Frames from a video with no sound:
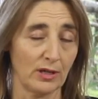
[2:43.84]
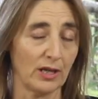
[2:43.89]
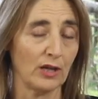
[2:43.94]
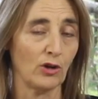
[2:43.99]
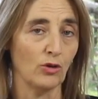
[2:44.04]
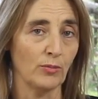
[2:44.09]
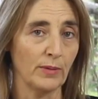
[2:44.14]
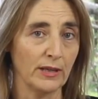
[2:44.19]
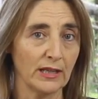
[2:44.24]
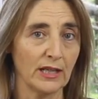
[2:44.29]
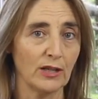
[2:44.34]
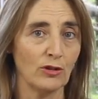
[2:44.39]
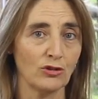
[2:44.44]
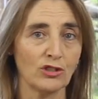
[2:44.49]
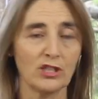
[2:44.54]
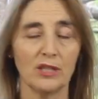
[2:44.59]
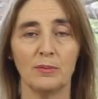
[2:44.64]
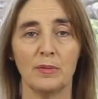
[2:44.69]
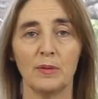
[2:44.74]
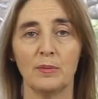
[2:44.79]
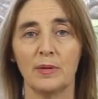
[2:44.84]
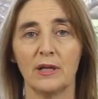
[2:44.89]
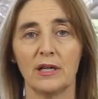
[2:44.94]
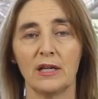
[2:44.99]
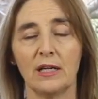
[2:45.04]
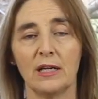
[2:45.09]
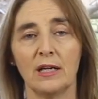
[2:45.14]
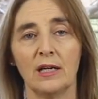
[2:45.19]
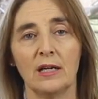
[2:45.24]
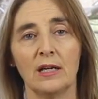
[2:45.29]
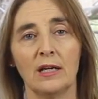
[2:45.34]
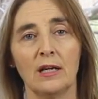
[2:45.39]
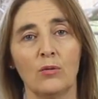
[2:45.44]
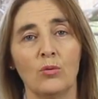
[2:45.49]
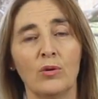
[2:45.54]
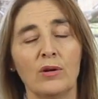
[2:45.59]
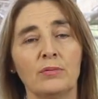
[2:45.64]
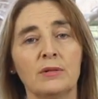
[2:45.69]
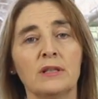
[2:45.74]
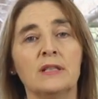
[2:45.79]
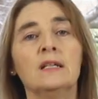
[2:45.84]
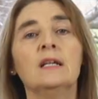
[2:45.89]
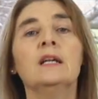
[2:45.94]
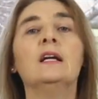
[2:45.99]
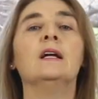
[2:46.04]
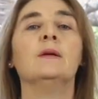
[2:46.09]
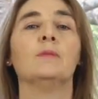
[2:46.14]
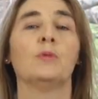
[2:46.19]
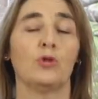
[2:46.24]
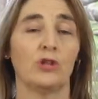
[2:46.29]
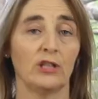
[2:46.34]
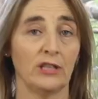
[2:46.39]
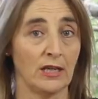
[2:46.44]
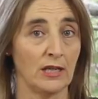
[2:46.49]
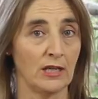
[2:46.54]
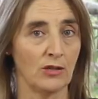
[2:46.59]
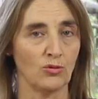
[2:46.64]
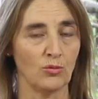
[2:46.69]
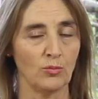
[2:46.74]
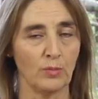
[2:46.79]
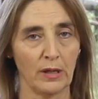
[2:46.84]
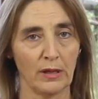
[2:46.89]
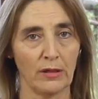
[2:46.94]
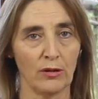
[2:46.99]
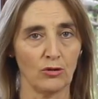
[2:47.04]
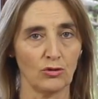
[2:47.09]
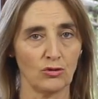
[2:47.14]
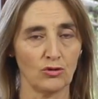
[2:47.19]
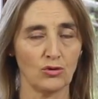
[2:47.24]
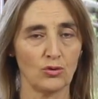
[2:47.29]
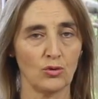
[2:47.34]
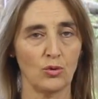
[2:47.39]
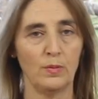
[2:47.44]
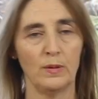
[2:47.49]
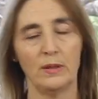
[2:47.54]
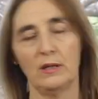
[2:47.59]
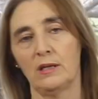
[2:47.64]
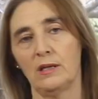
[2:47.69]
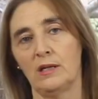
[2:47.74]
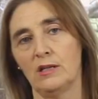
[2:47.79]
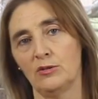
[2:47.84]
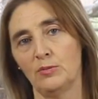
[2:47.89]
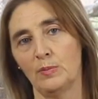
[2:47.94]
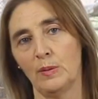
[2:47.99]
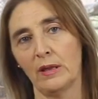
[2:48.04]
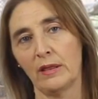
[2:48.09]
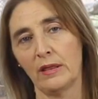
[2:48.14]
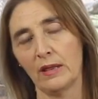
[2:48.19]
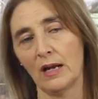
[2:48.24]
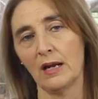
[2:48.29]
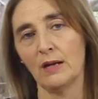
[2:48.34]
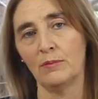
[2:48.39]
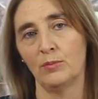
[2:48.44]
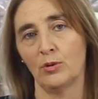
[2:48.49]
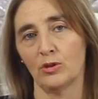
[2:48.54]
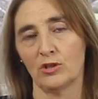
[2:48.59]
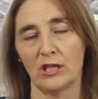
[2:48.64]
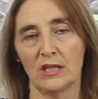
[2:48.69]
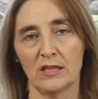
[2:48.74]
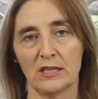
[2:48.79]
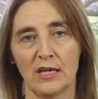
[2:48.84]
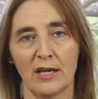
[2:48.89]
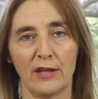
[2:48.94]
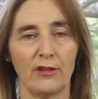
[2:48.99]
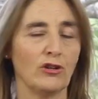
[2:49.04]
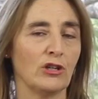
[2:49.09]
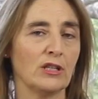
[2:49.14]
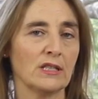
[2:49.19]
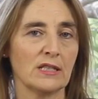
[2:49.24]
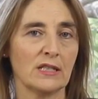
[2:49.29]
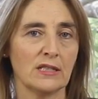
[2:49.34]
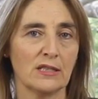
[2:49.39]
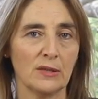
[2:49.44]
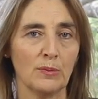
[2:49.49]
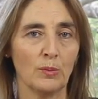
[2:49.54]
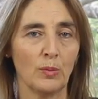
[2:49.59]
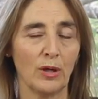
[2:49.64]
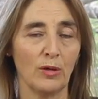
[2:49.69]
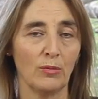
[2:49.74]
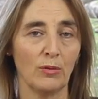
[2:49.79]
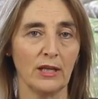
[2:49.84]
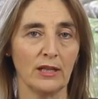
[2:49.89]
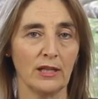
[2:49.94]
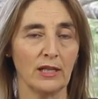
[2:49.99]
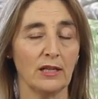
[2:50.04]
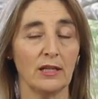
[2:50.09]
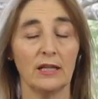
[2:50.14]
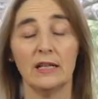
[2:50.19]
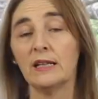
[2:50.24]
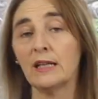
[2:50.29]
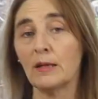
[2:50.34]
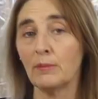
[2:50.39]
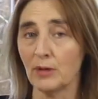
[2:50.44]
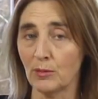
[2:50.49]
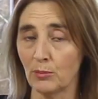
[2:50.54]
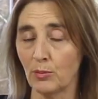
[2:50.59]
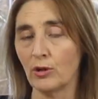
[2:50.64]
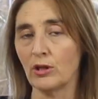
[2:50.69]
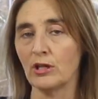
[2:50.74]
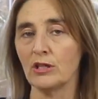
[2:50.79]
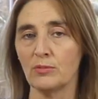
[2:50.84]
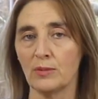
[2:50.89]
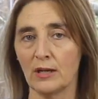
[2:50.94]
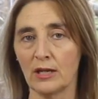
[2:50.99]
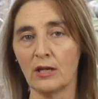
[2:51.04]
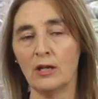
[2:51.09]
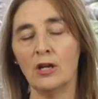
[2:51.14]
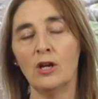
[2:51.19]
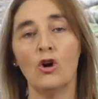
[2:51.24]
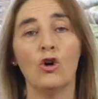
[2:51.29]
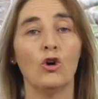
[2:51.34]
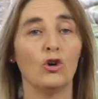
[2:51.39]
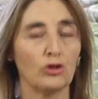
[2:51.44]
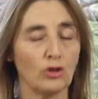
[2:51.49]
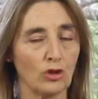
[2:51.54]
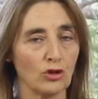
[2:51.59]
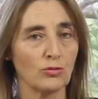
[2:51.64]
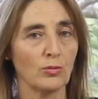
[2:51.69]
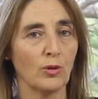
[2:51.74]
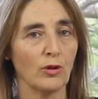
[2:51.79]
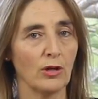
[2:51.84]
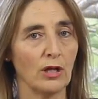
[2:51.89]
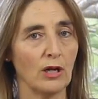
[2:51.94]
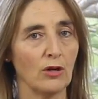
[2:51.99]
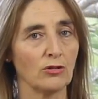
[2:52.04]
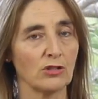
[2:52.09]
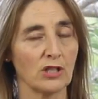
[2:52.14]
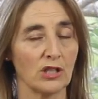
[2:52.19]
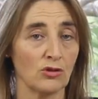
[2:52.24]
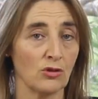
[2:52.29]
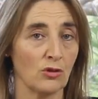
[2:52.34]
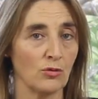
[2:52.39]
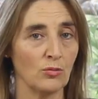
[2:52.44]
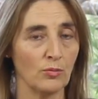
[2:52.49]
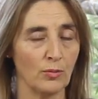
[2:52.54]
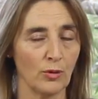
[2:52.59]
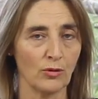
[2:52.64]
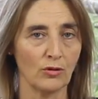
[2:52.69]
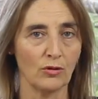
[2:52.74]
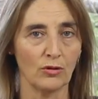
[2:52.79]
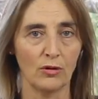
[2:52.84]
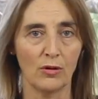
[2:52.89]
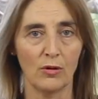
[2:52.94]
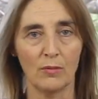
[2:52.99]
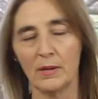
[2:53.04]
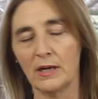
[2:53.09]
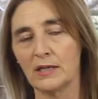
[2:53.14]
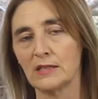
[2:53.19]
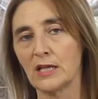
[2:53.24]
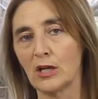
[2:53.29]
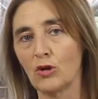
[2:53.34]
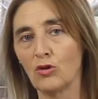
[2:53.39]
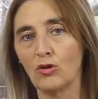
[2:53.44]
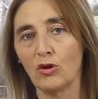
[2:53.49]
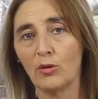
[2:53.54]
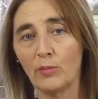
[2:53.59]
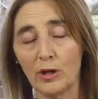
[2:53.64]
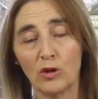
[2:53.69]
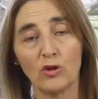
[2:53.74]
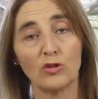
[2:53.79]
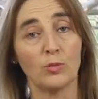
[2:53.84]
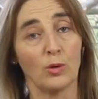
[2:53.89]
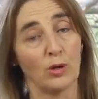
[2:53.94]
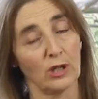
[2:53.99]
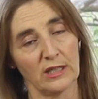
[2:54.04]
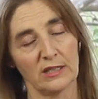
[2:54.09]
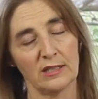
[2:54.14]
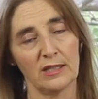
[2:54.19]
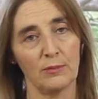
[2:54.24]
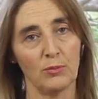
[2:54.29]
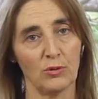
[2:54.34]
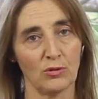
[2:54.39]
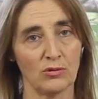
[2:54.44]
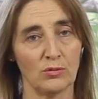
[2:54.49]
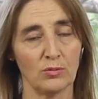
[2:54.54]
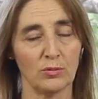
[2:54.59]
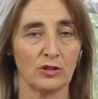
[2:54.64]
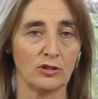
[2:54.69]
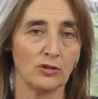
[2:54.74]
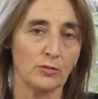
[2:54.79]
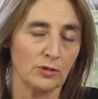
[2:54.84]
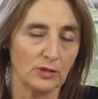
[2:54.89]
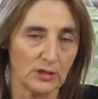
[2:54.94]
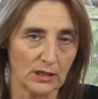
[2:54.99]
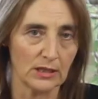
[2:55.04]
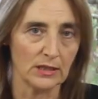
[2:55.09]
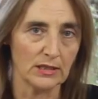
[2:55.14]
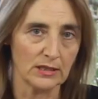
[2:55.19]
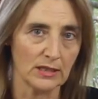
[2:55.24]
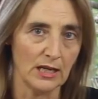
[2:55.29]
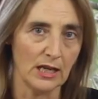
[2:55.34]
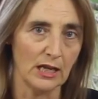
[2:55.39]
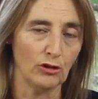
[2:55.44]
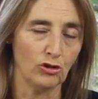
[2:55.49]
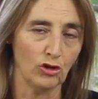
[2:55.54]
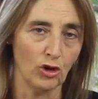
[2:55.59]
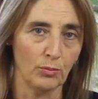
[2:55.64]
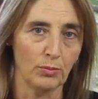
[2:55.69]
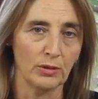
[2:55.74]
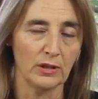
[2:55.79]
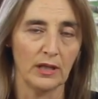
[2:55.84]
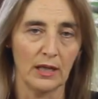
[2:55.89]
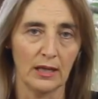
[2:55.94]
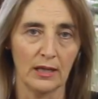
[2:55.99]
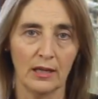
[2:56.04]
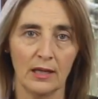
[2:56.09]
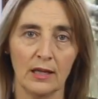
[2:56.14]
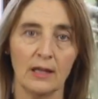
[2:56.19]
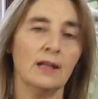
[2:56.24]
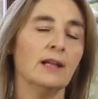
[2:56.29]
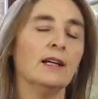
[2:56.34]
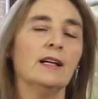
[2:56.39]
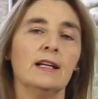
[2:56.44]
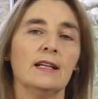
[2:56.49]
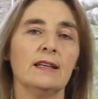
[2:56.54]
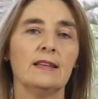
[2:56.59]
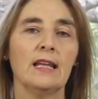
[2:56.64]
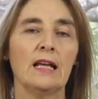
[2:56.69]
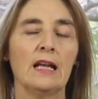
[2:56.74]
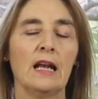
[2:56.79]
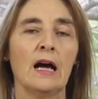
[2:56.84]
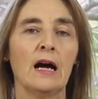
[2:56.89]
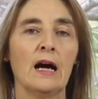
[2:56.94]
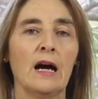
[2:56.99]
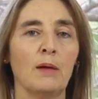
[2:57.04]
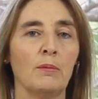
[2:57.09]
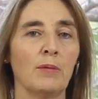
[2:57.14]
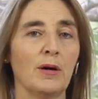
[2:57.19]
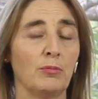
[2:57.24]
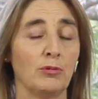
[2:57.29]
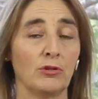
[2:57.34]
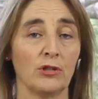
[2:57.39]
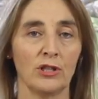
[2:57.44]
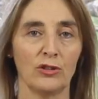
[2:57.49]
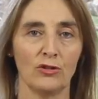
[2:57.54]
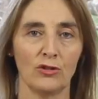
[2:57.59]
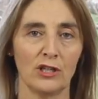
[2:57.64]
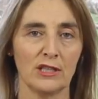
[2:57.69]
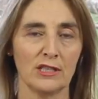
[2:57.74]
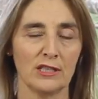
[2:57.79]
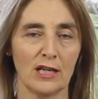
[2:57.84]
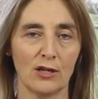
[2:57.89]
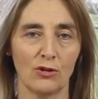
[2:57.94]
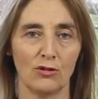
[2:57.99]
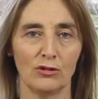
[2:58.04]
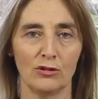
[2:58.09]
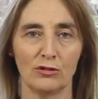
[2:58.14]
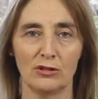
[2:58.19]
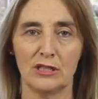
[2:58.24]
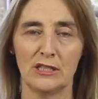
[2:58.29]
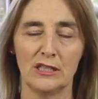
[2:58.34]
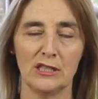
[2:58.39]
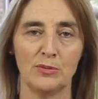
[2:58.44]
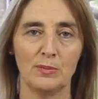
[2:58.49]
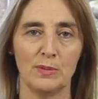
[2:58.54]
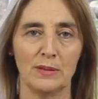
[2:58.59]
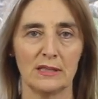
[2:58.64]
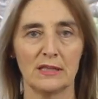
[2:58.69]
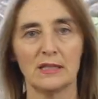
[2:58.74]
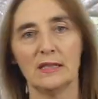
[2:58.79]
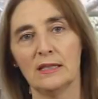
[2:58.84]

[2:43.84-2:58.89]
recomendados en mi página web porque tenéis un precio súper especial por ser seguidores de Simple Blending y también podéis ver otros modelos que son un poco más económicos porque este por supuesto pues es el top de, la gama porque yo les saco chispas